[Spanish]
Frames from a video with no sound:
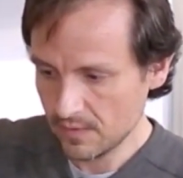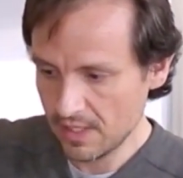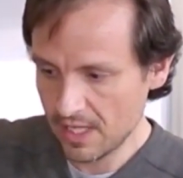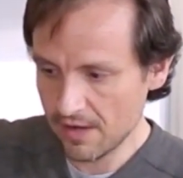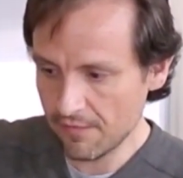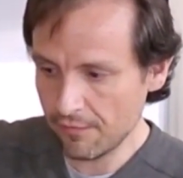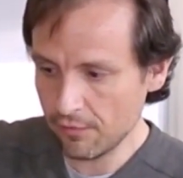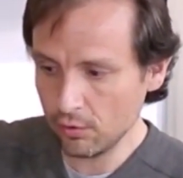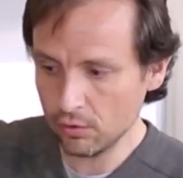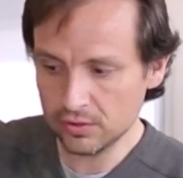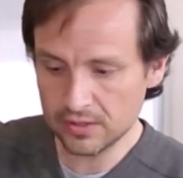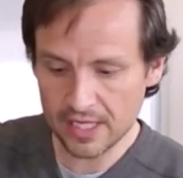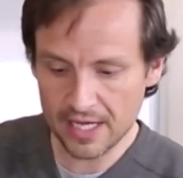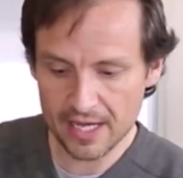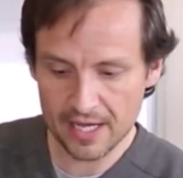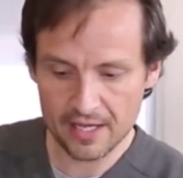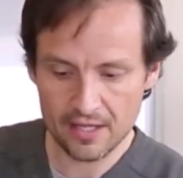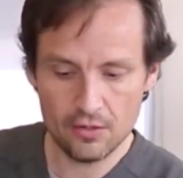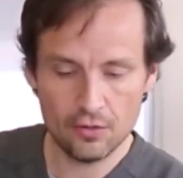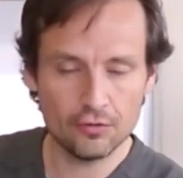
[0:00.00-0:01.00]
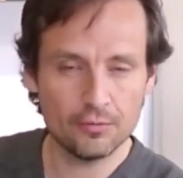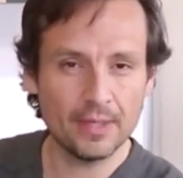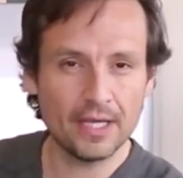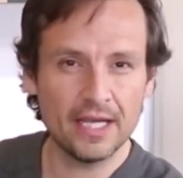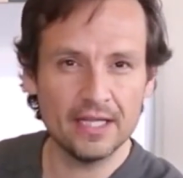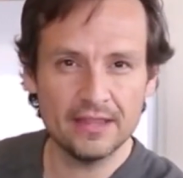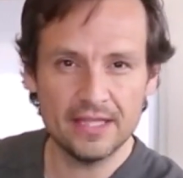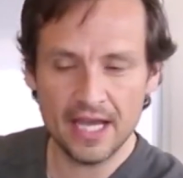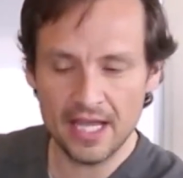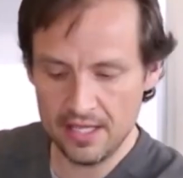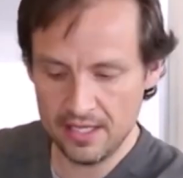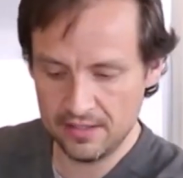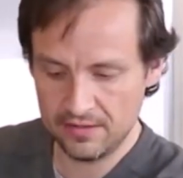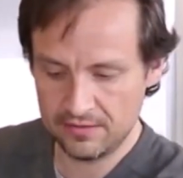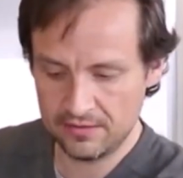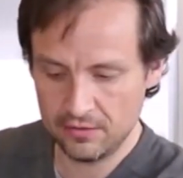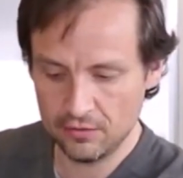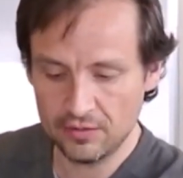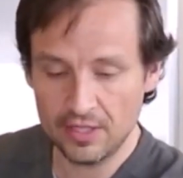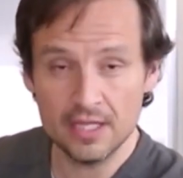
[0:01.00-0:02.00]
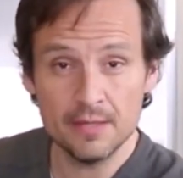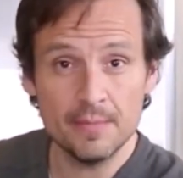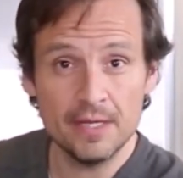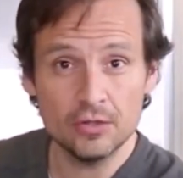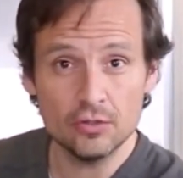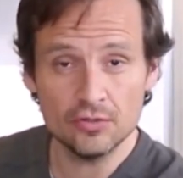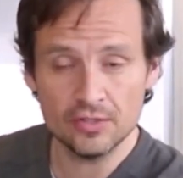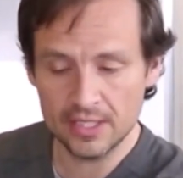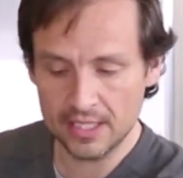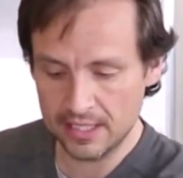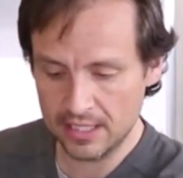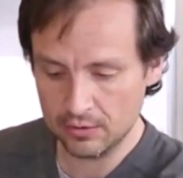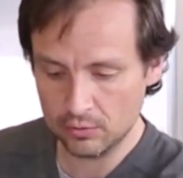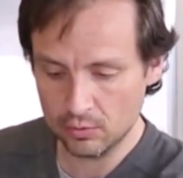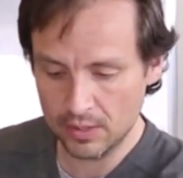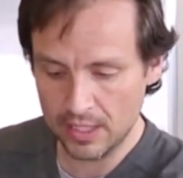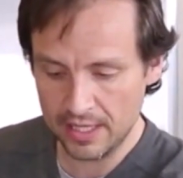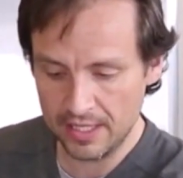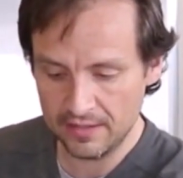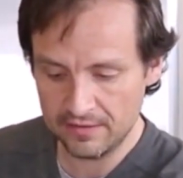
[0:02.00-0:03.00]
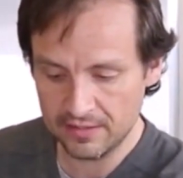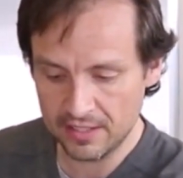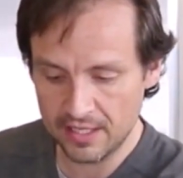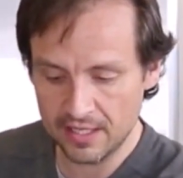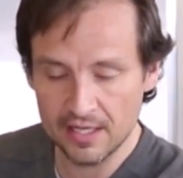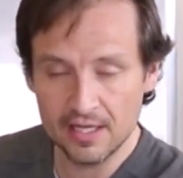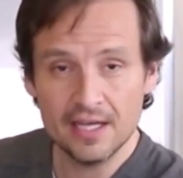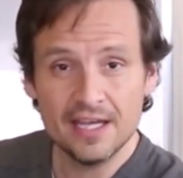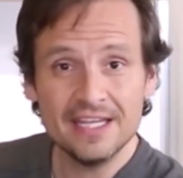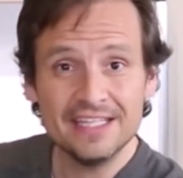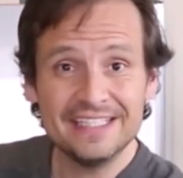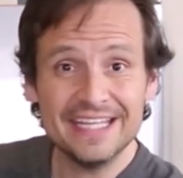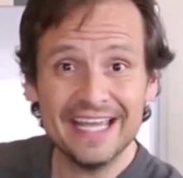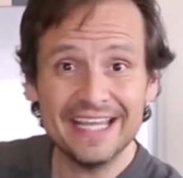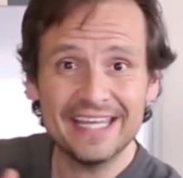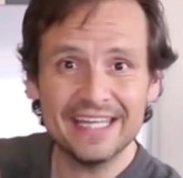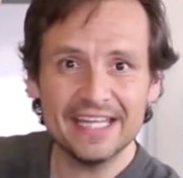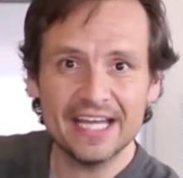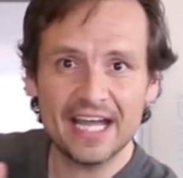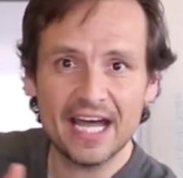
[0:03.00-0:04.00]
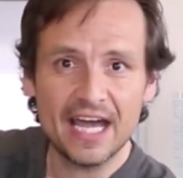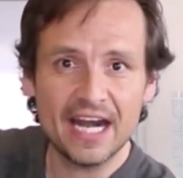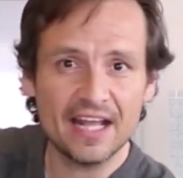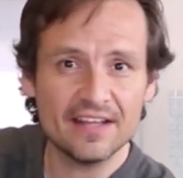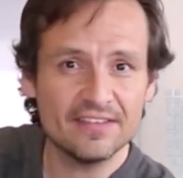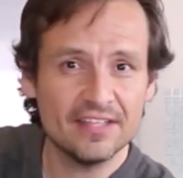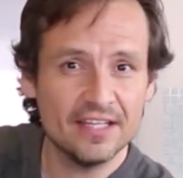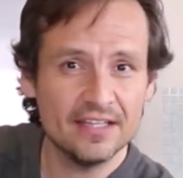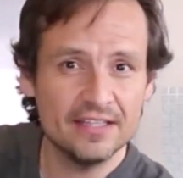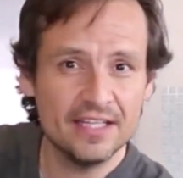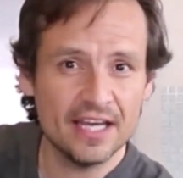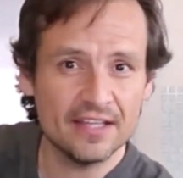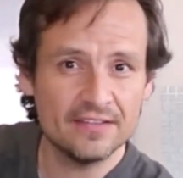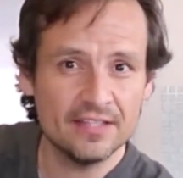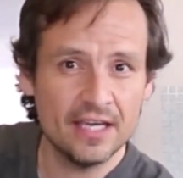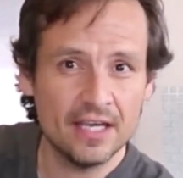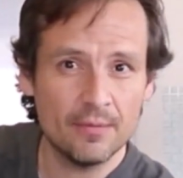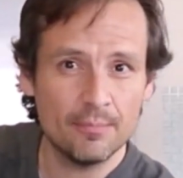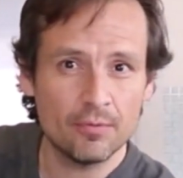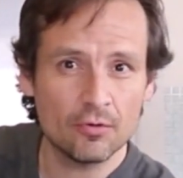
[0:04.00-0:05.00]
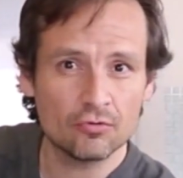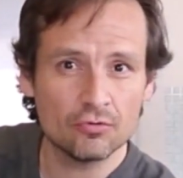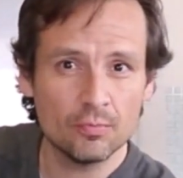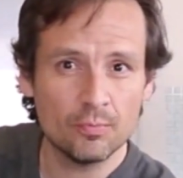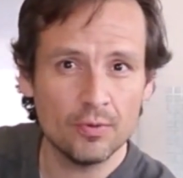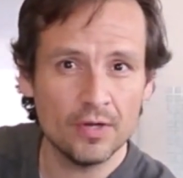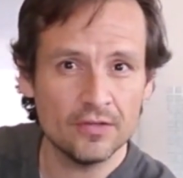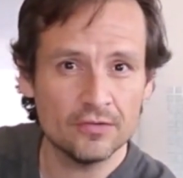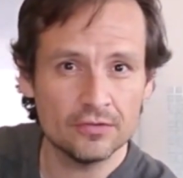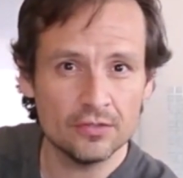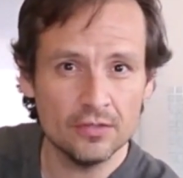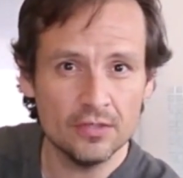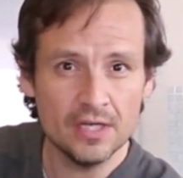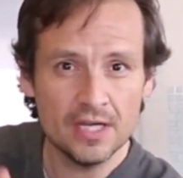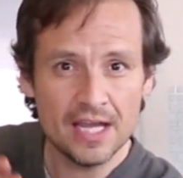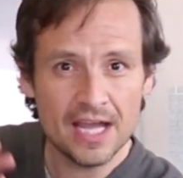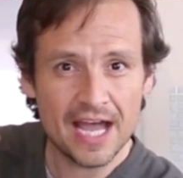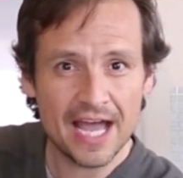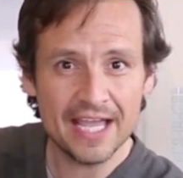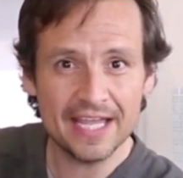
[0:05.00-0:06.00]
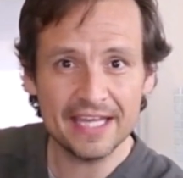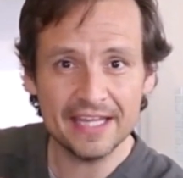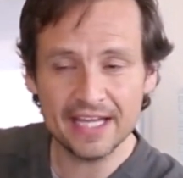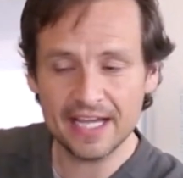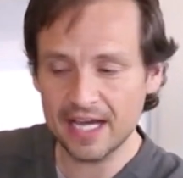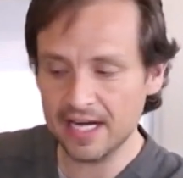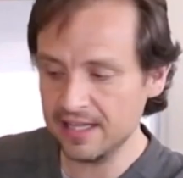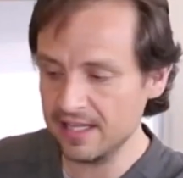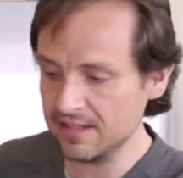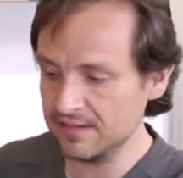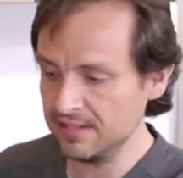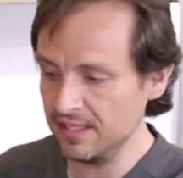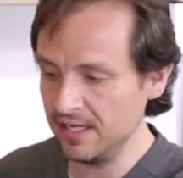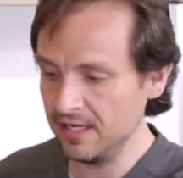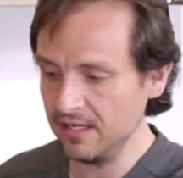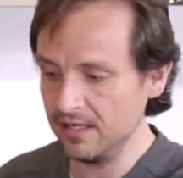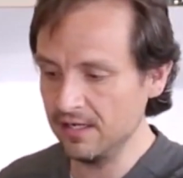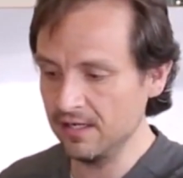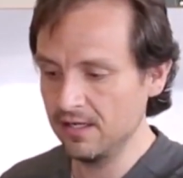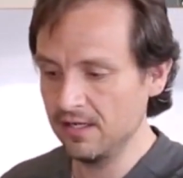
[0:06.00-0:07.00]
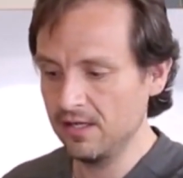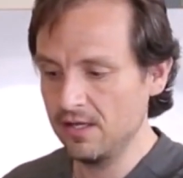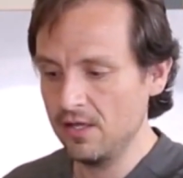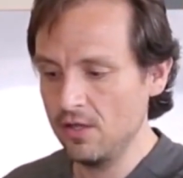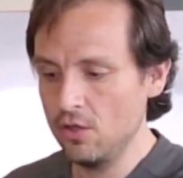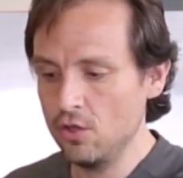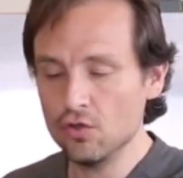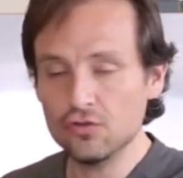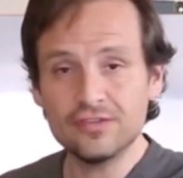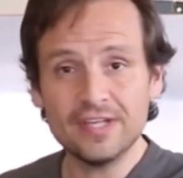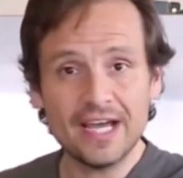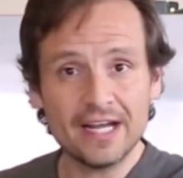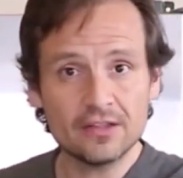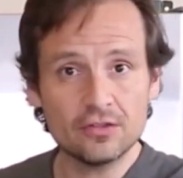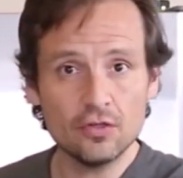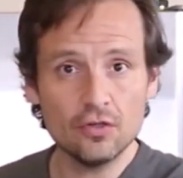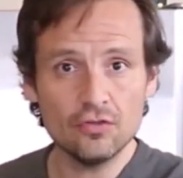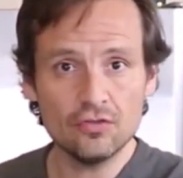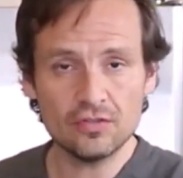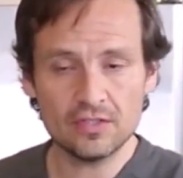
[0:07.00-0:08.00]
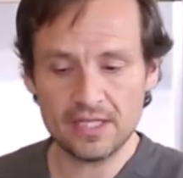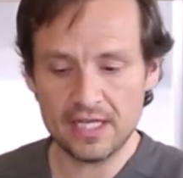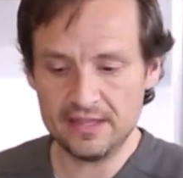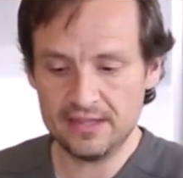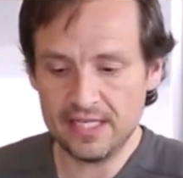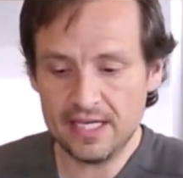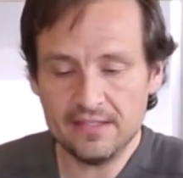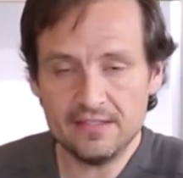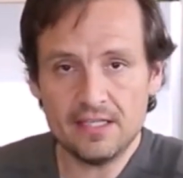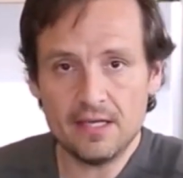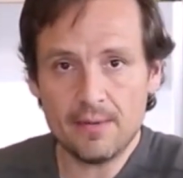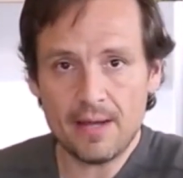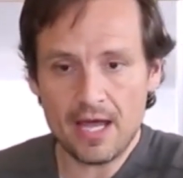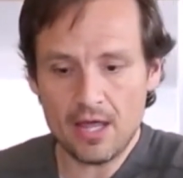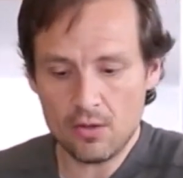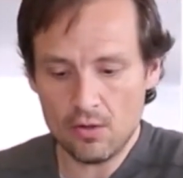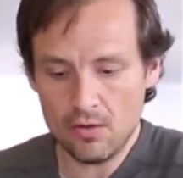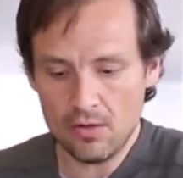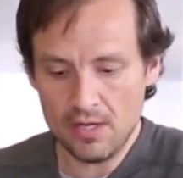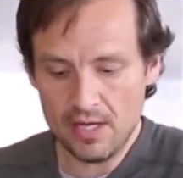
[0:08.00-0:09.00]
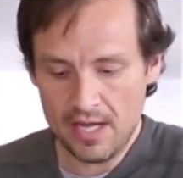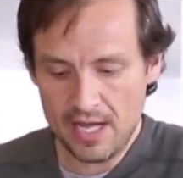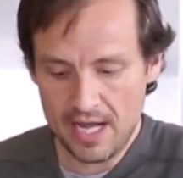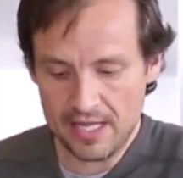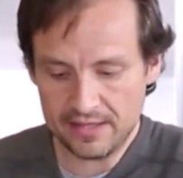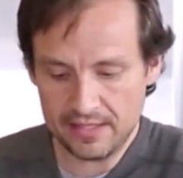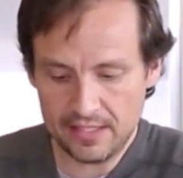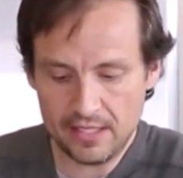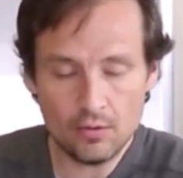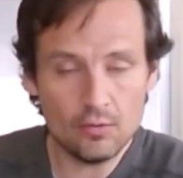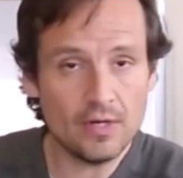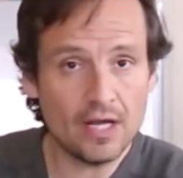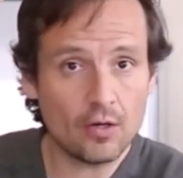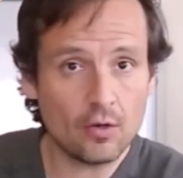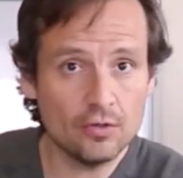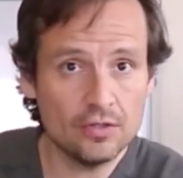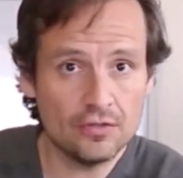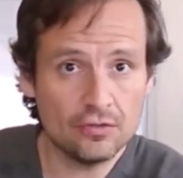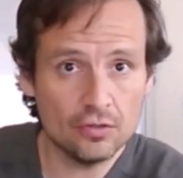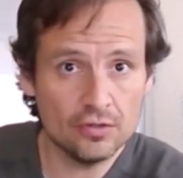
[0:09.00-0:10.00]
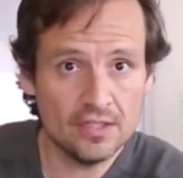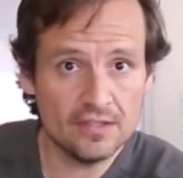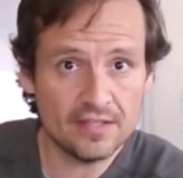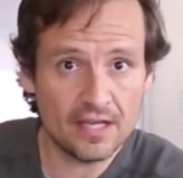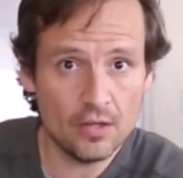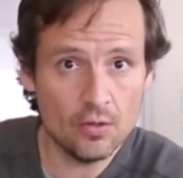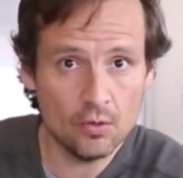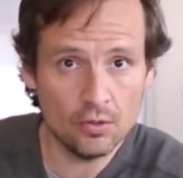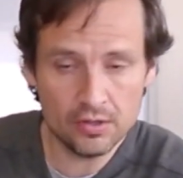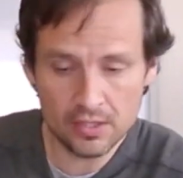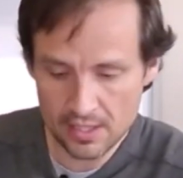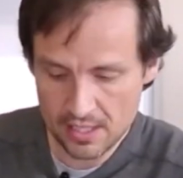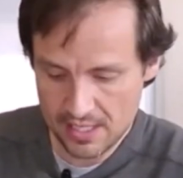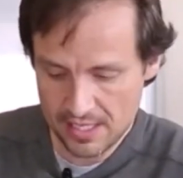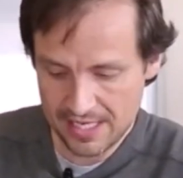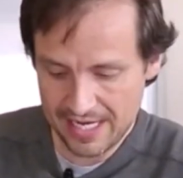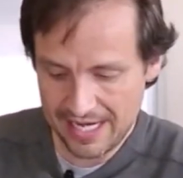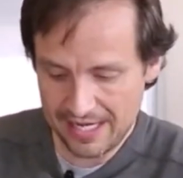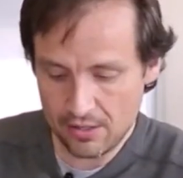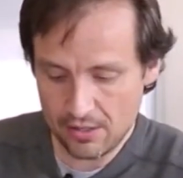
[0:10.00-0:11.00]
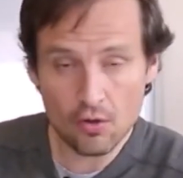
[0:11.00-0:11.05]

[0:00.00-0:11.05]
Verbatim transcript: la fruta, los vegetales, los alimentos de la naturaleza. Y hay que dejar de hacer, por supuesto, hay que dejar de hacer los actos que te han llevado a tener una condición de salud que